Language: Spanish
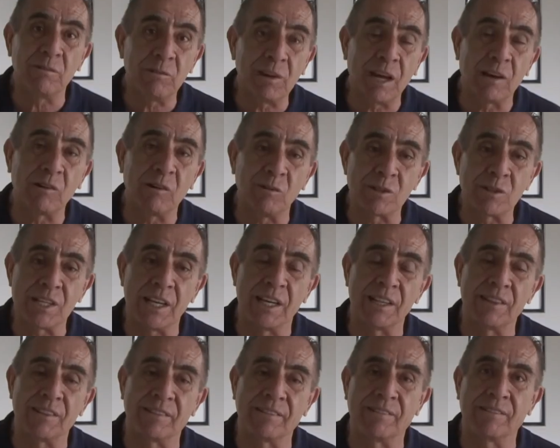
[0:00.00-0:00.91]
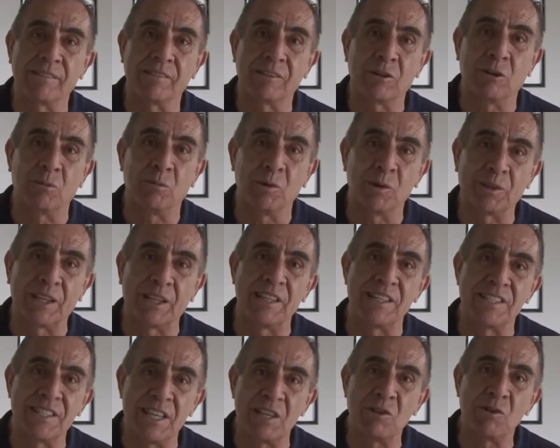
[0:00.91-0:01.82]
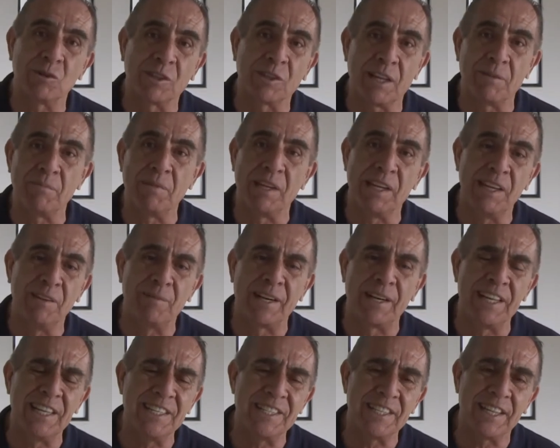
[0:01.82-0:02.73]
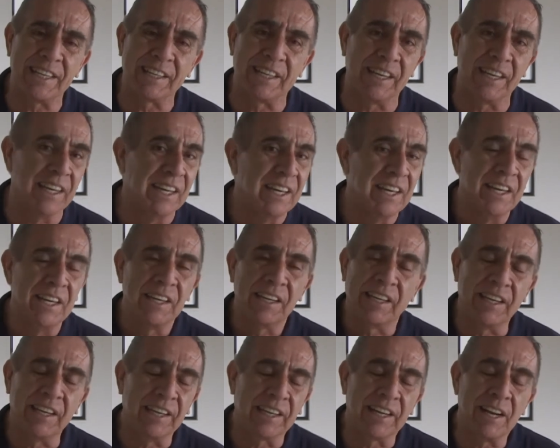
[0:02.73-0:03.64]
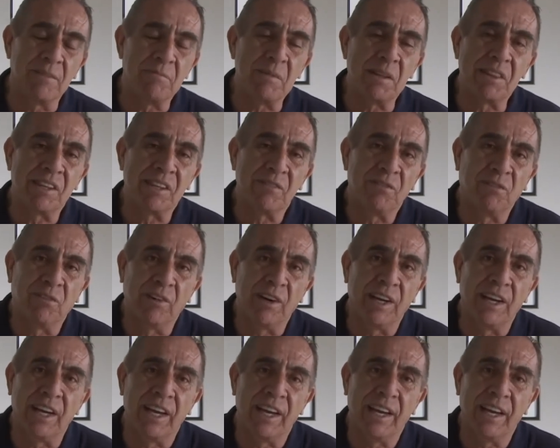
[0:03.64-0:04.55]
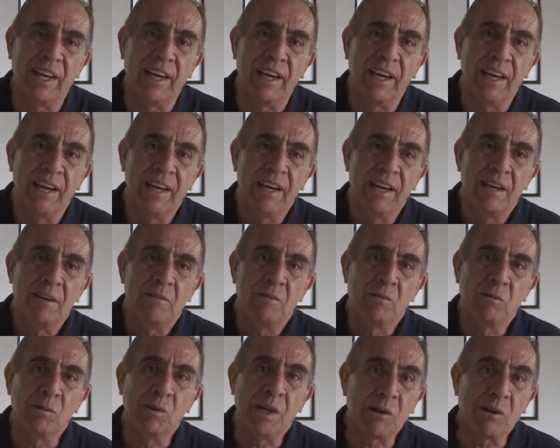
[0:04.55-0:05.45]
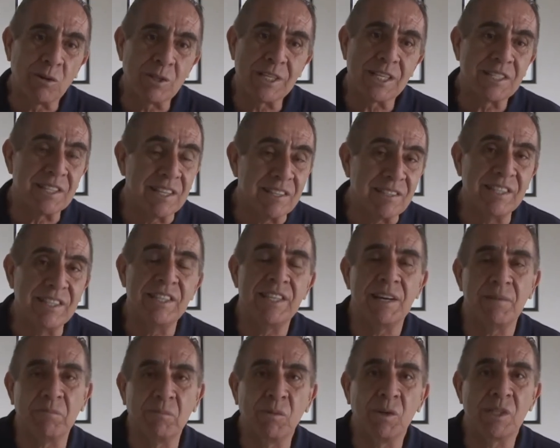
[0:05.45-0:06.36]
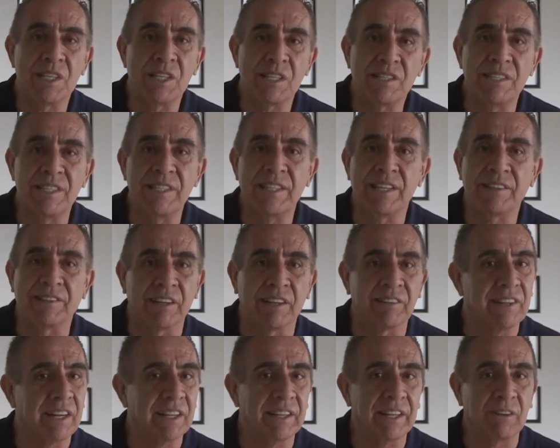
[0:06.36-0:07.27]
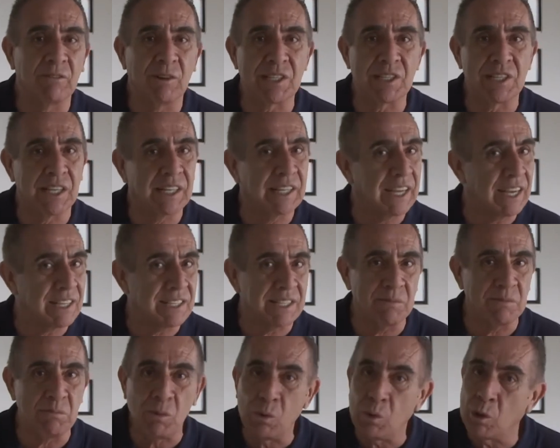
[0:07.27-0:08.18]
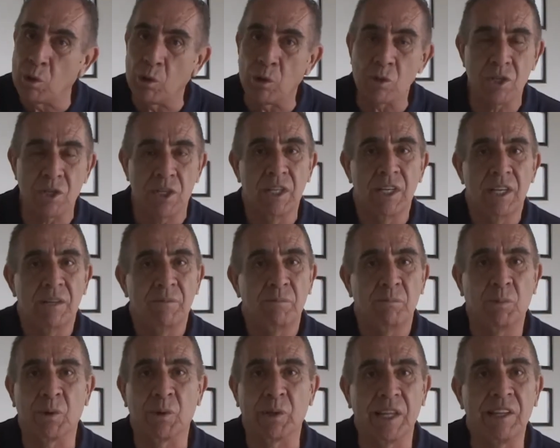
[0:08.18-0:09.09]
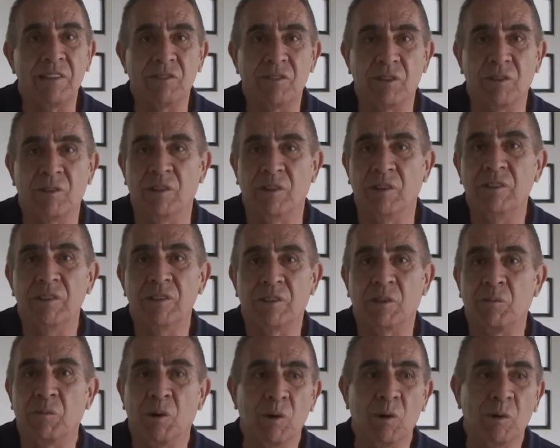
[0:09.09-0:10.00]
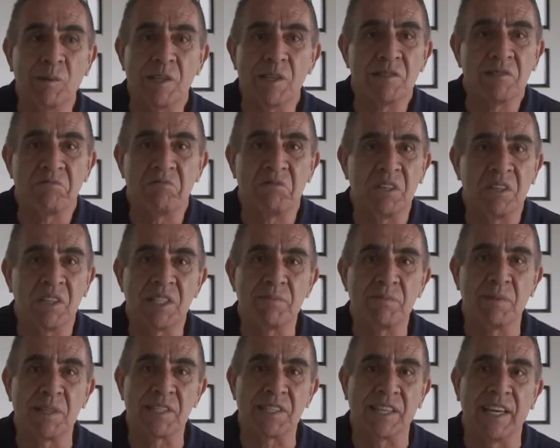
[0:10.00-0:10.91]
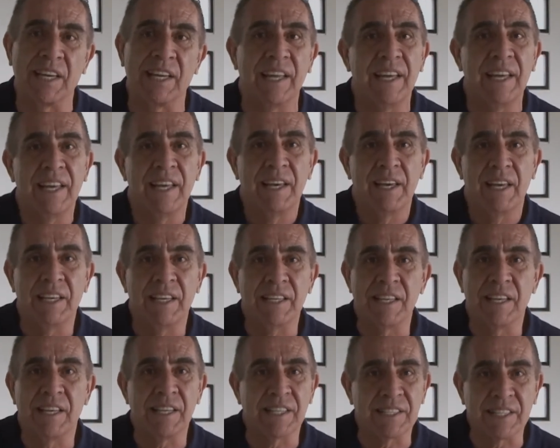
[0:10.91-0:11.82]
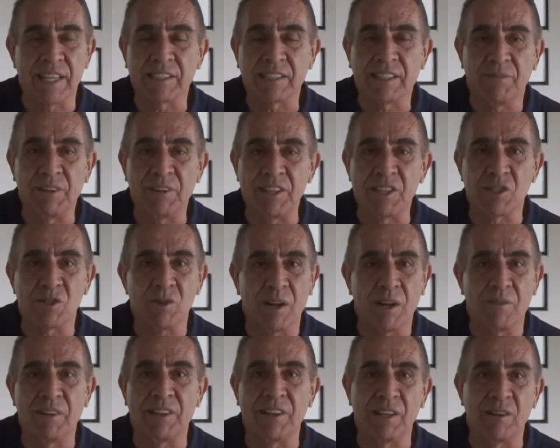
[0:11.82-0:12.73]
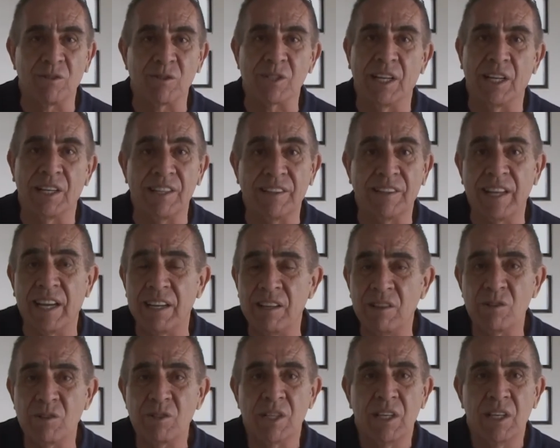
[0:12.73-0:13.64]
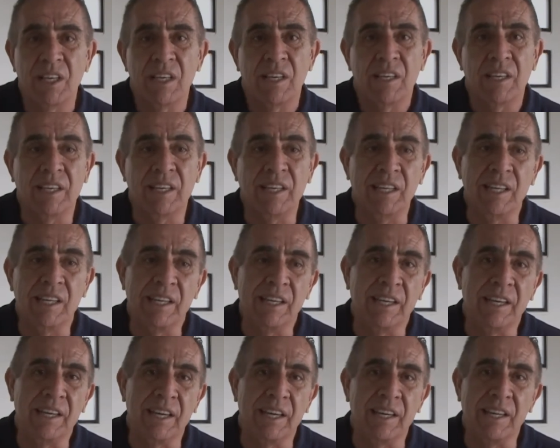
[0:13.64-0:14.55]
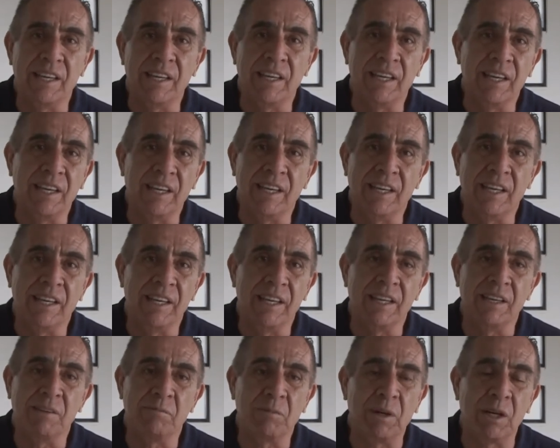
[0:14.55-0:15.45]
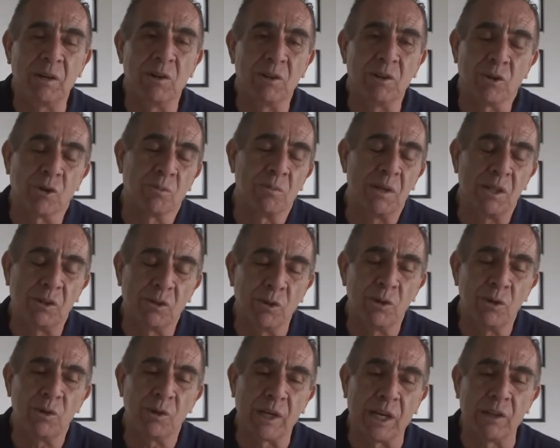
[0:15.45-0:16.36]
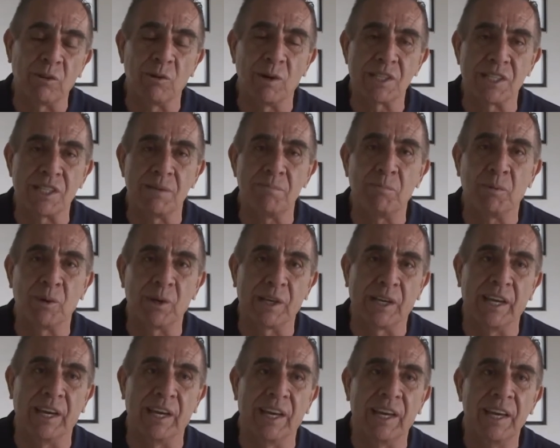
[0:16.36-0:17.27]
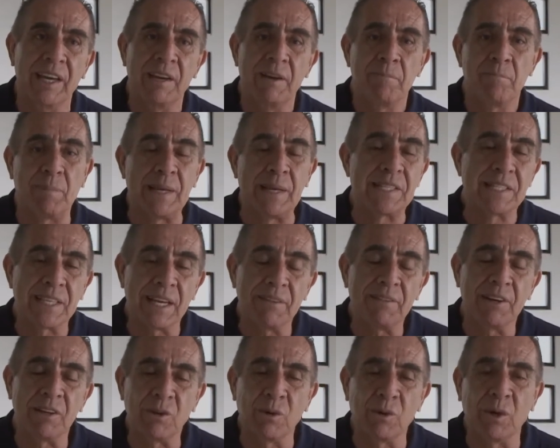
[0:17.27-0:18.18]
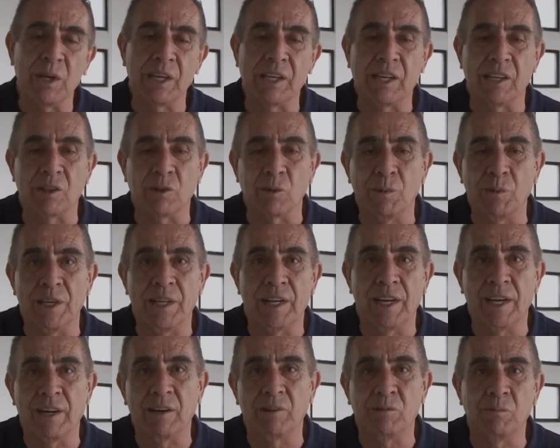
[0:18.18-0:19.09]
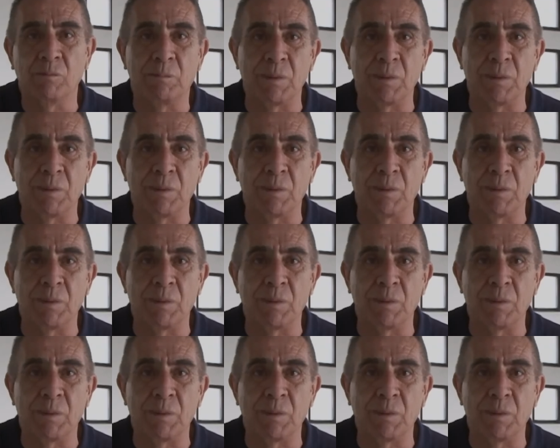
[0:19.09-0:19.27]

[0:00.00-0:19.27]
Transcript: una cosa, como te decía yo, tan minimalista que, que realmente fue una cosa sencilla, muy sencilla, tratar de no hacer casi muros por dentro, ¿no? Como lo ves, no es más que eh, exactamente solamente los sanitarios y, y bueno, el dormitorio quedó así porque pensaba yo en que tuviera un